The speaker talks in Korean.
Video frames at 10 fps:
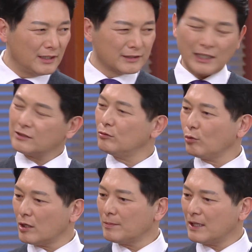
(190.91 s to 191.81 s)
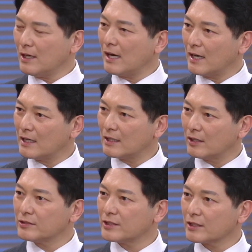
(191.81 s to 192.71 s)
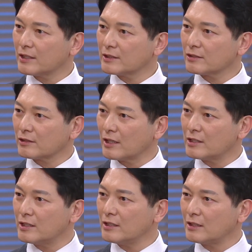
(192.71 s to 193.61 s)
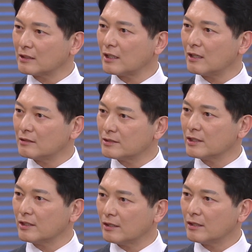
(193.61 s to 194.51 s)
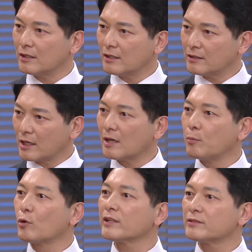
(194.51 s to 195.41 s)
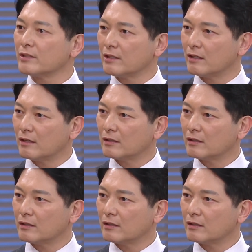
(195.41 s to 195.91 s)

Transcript: 잘들 놀아봐. 언제까지 그렇게 희낙낙할지 내가 보겠어.